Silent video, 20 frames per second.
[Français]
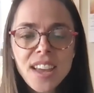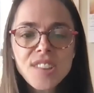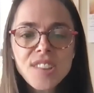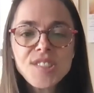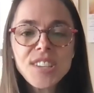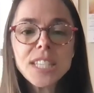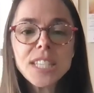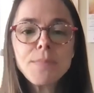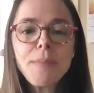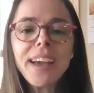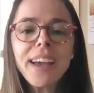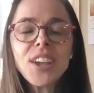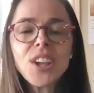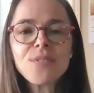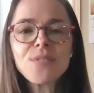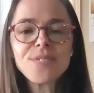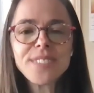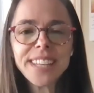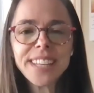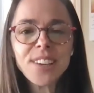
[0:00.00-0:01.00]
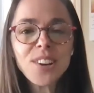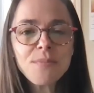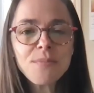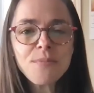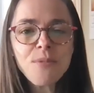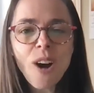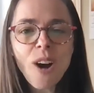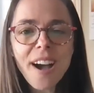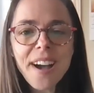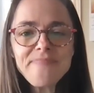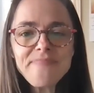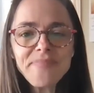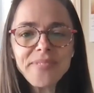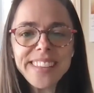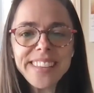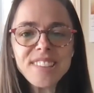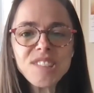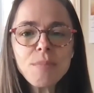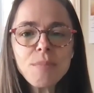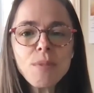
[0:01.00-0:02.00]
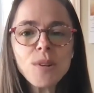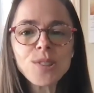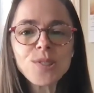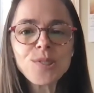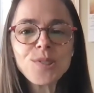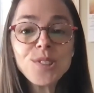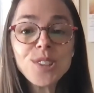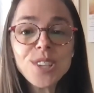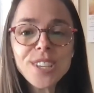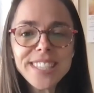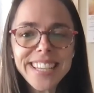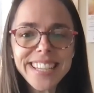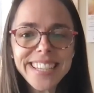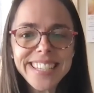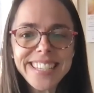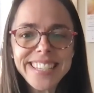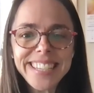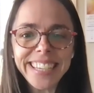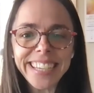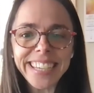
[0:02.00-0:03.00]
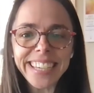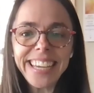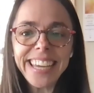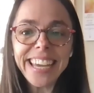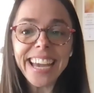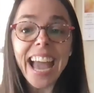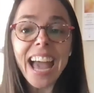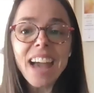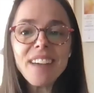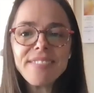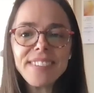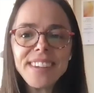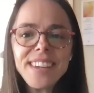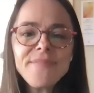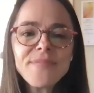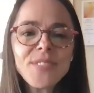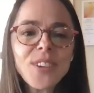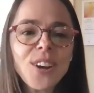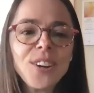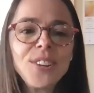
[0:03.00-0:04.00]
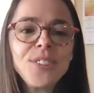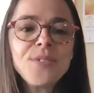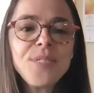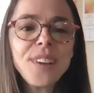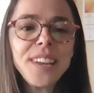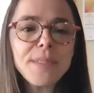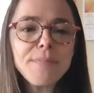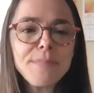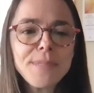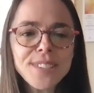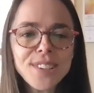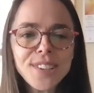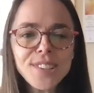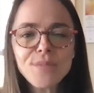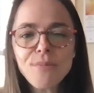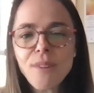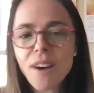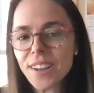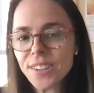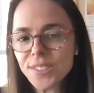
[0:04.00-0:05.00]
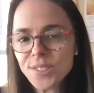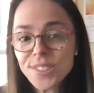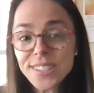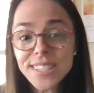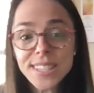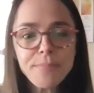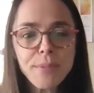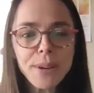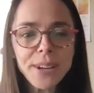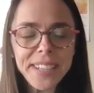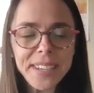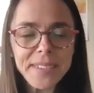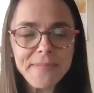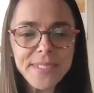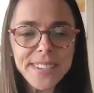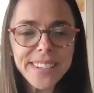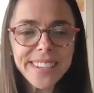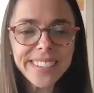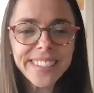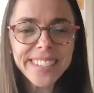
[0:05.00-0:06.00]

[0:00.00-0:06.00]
J'espère que vous êtes comme moi, déjà mordu de cette série et ravi qu'un nouvel épisode soit rendu disponible.